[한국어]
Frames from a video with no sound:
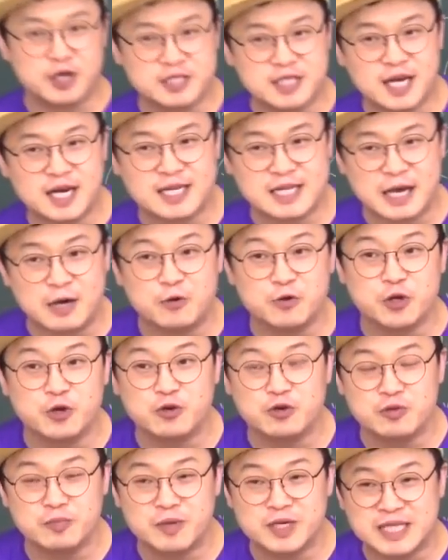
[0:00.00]
명사가 나온
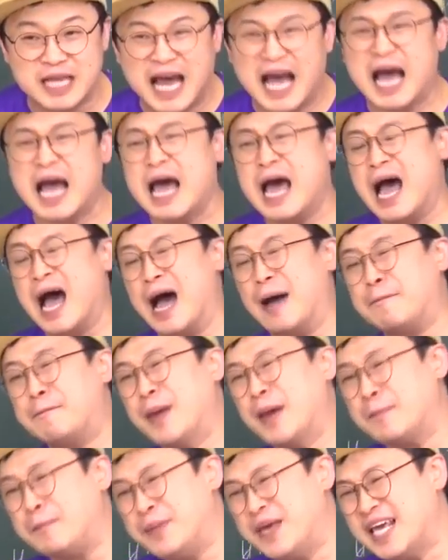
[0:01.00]
경우는 뭐다?
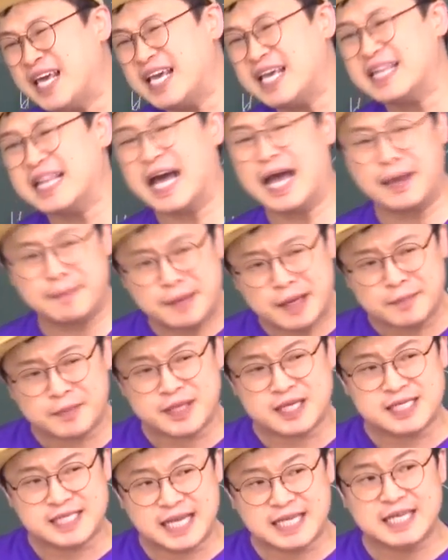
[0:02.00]
앞에 빙이나
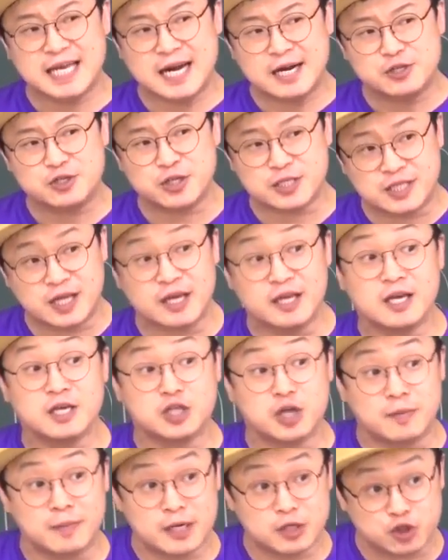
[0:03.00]
해빙빙을 생략할 수 있다. 이게
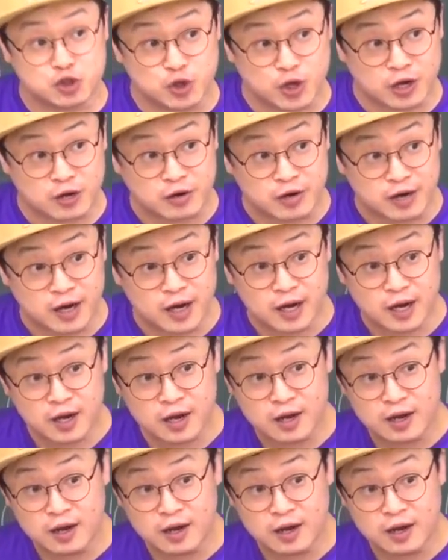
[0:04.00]
정말 중요한 거야.